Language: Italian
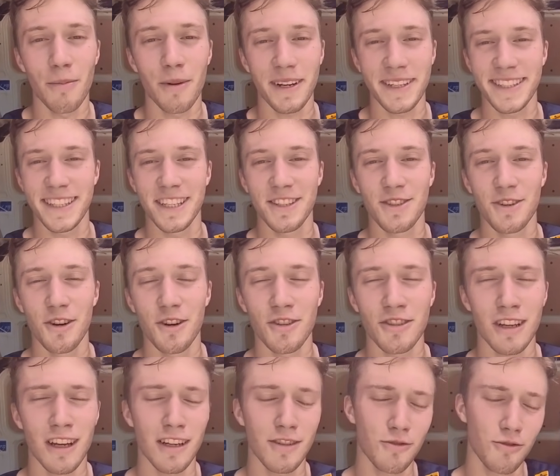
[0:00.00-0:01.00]

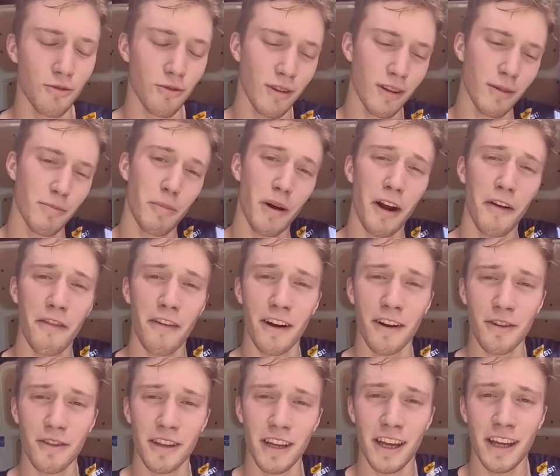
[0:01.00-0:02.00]
prestigiosa sul
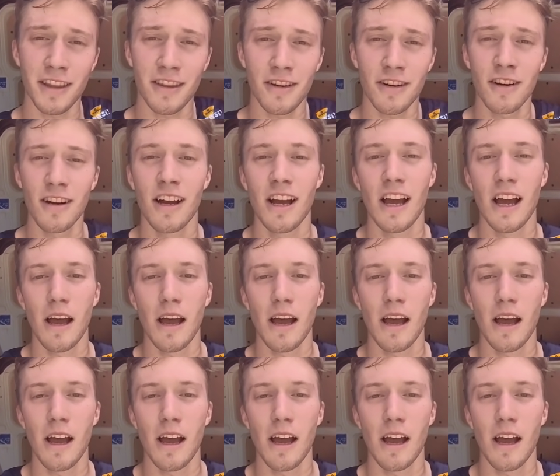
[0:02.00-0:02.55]
parafango dietro